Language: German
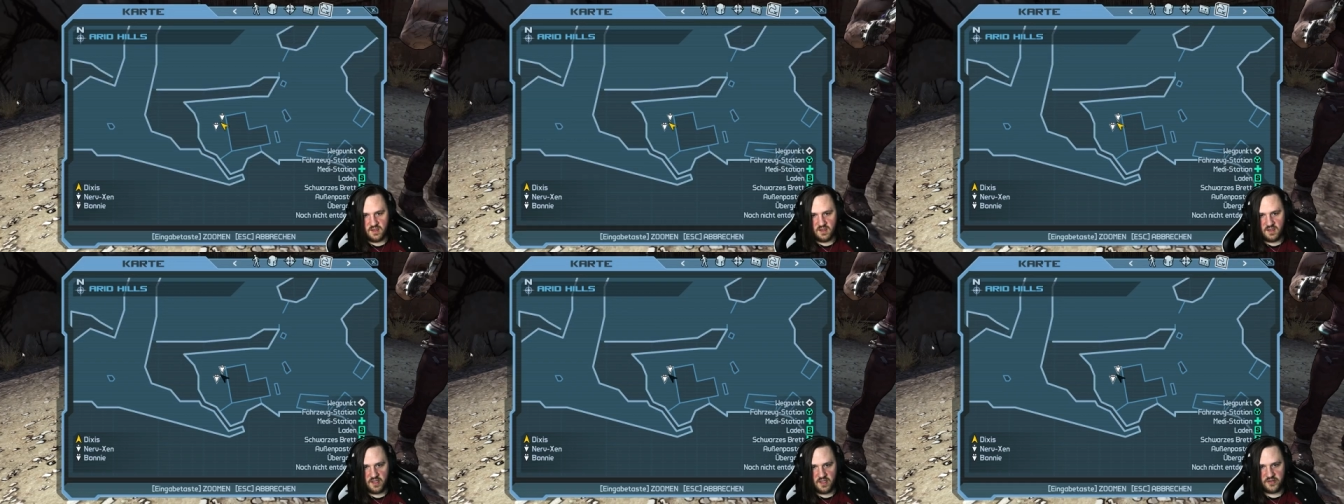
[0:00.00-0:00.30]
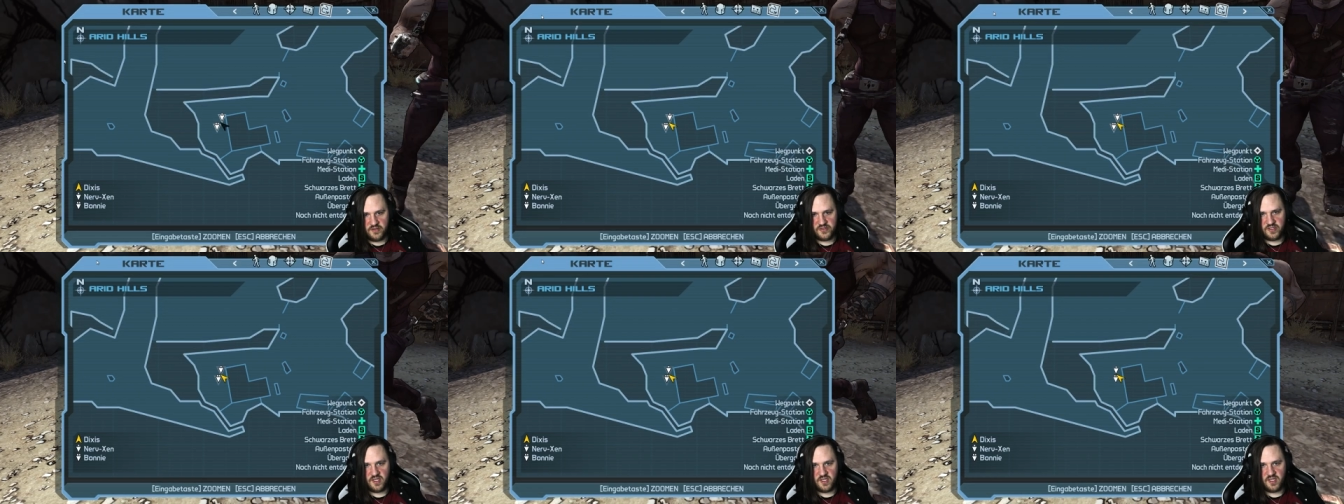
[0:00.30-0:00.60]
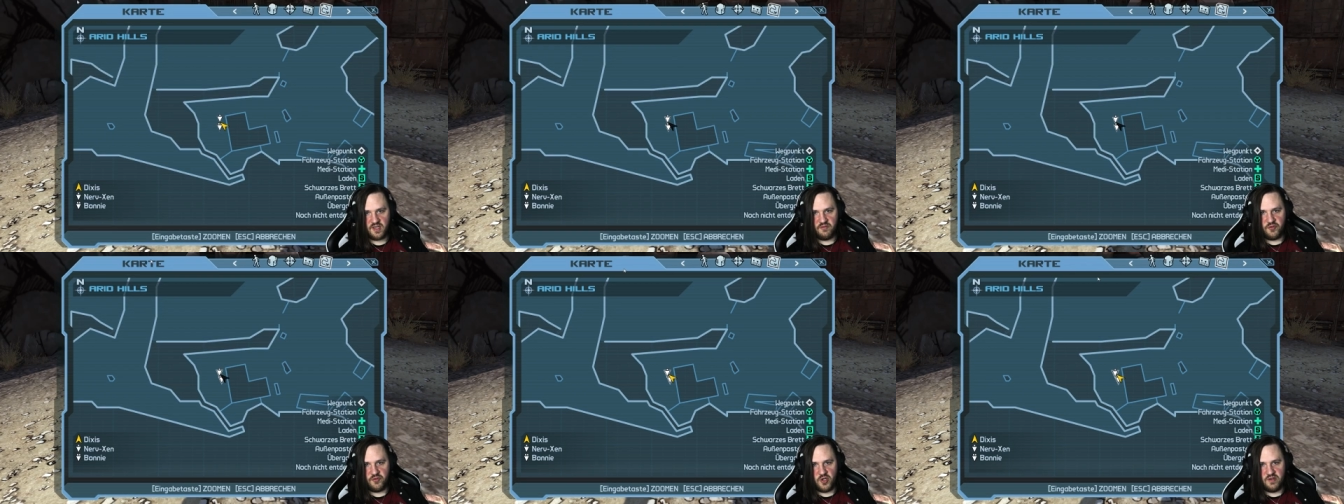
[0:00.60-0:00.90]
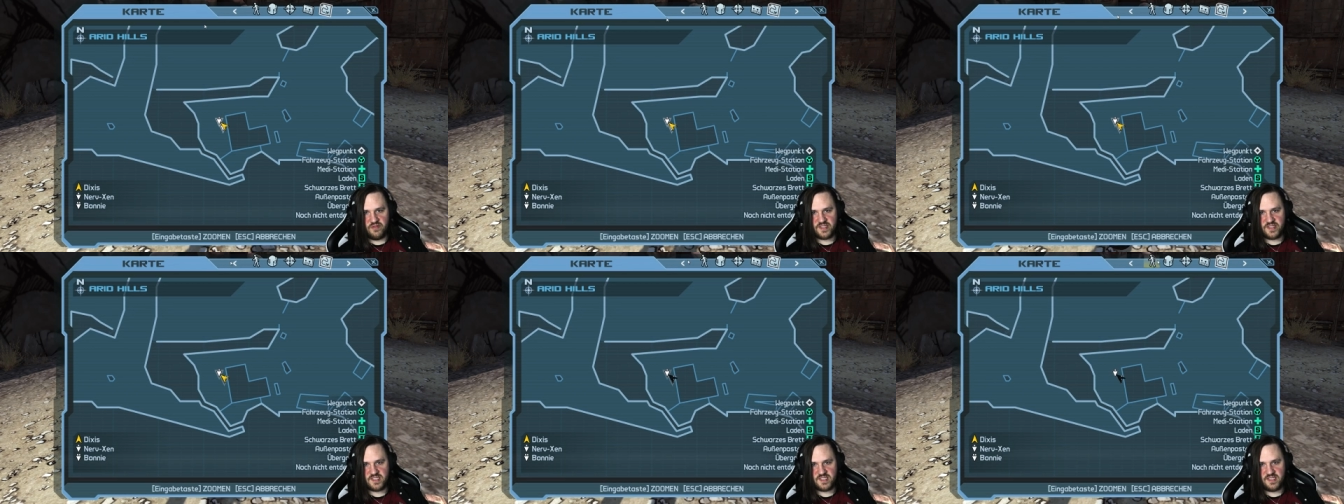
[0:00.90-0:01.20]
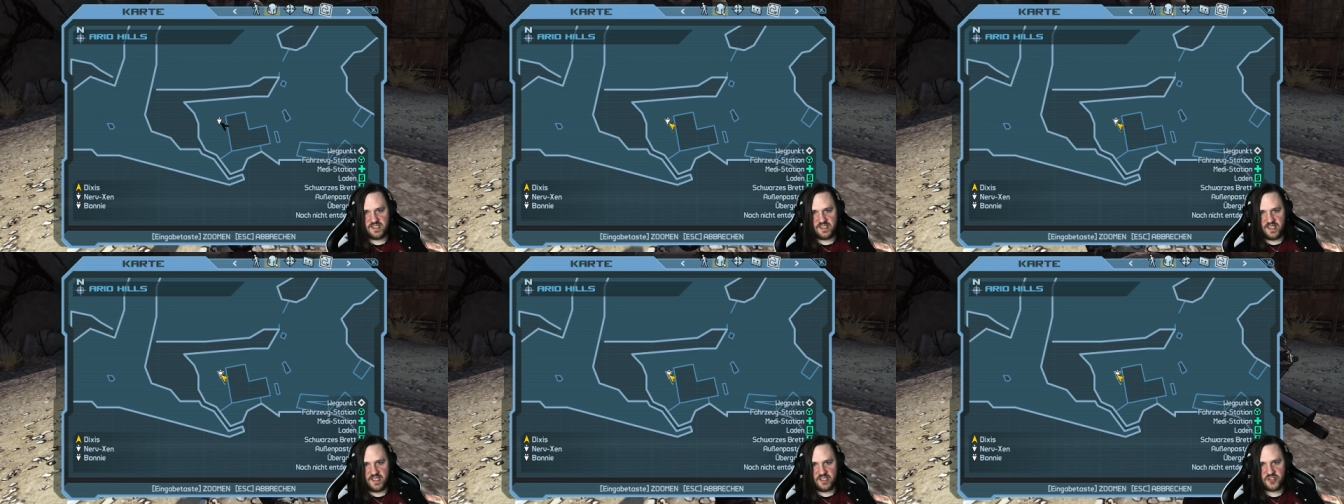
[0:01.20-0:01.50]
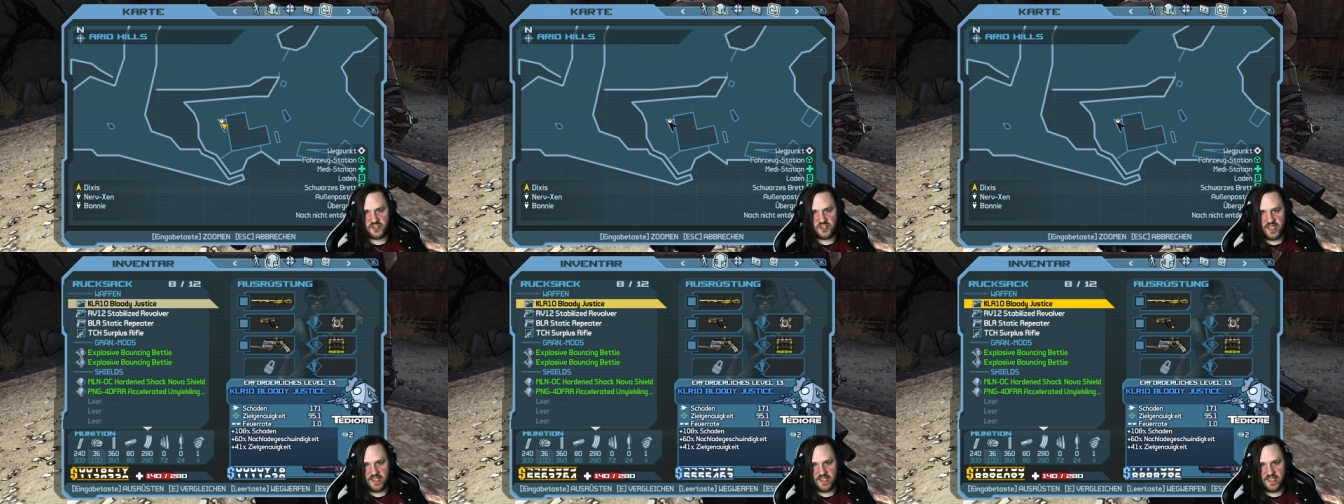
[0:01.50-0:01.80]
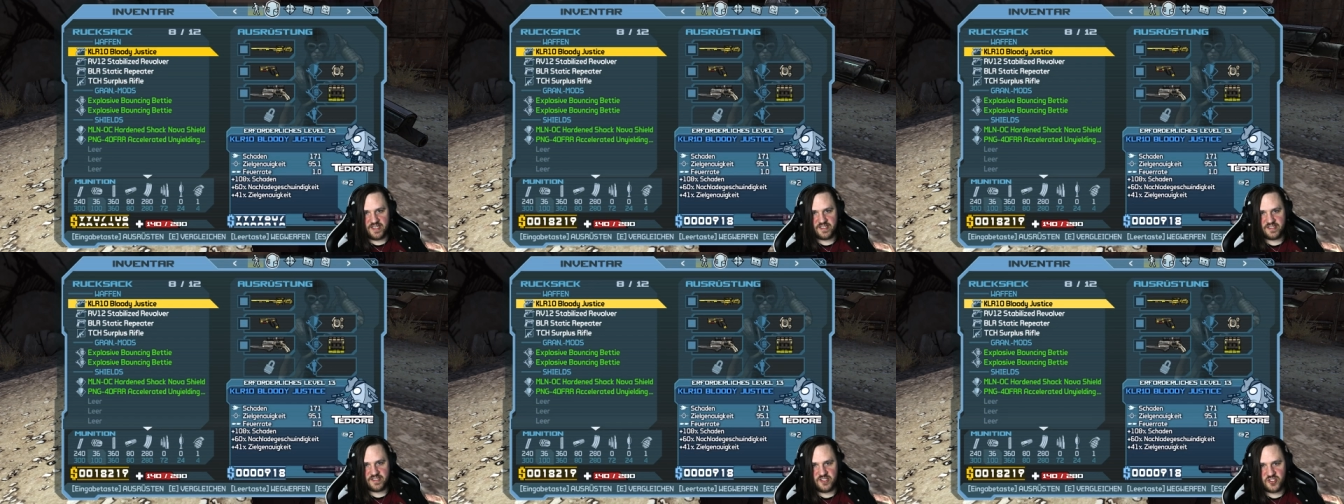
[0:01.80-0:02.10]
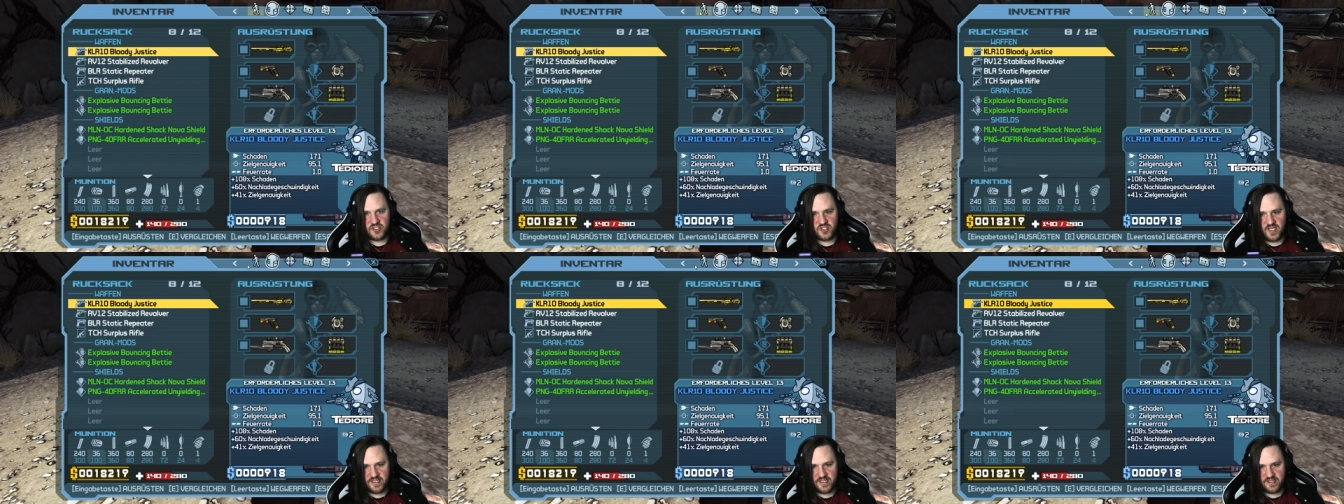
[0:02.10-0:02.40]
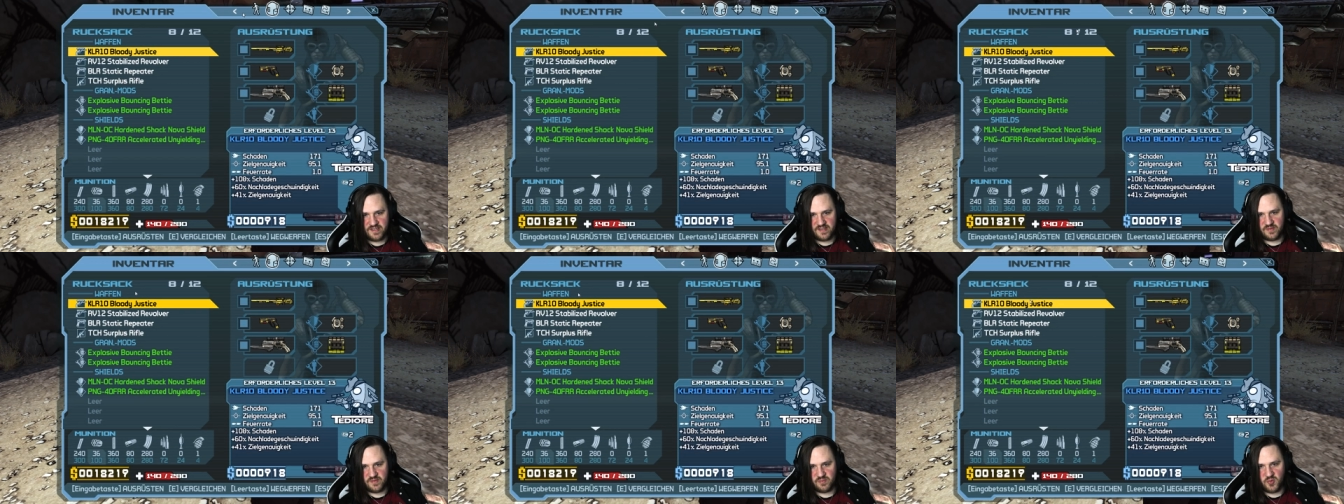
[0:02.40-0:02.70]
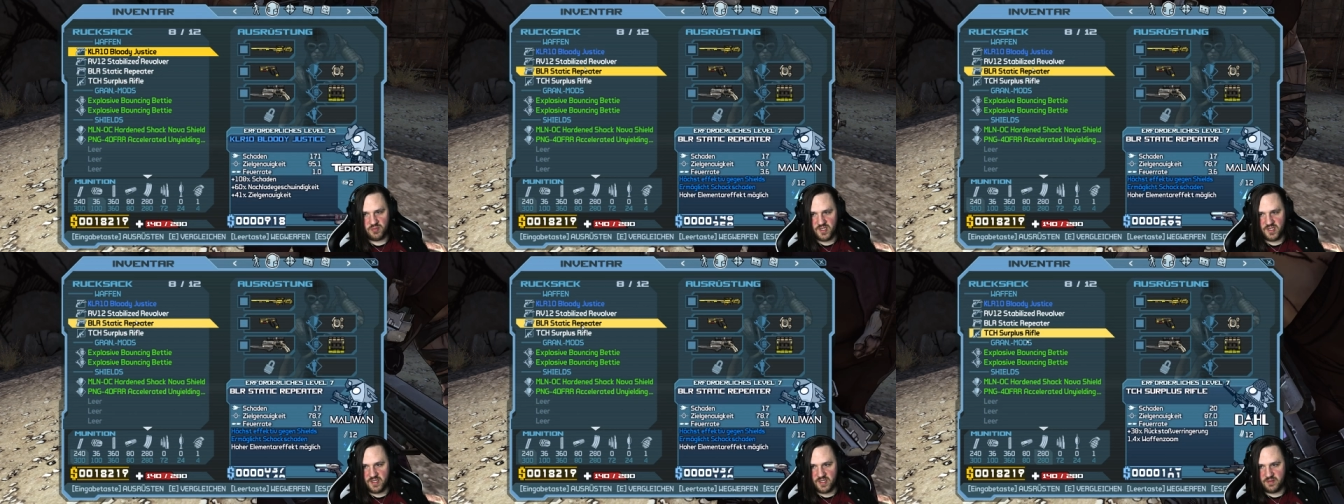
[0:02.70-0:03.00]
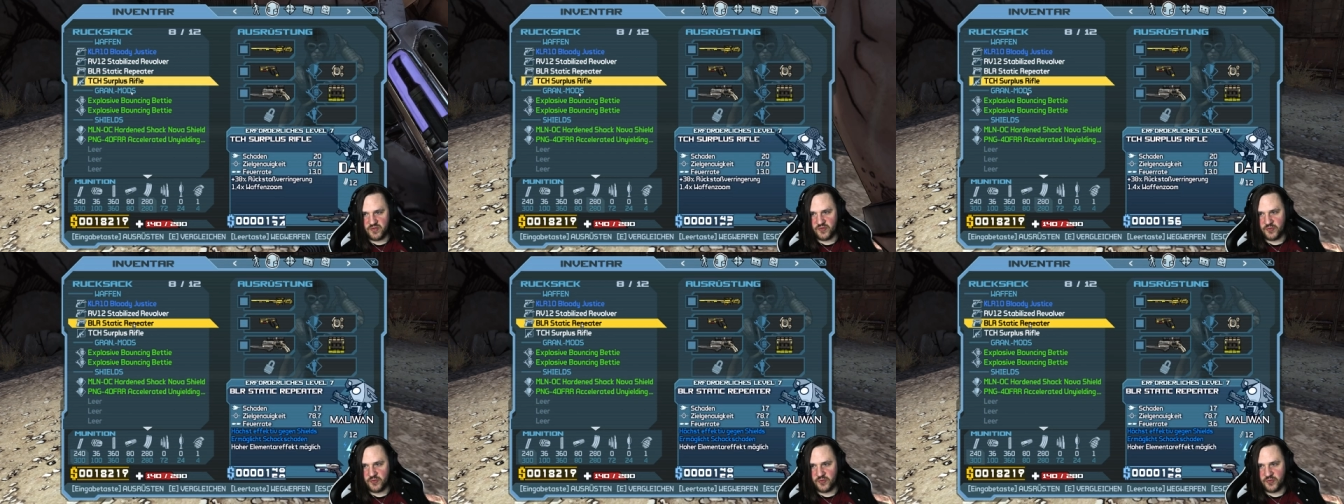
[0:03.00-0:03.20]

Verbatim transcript: Also die Revolver sind hier anscheinend echt nicht schlecht. Das Problem ist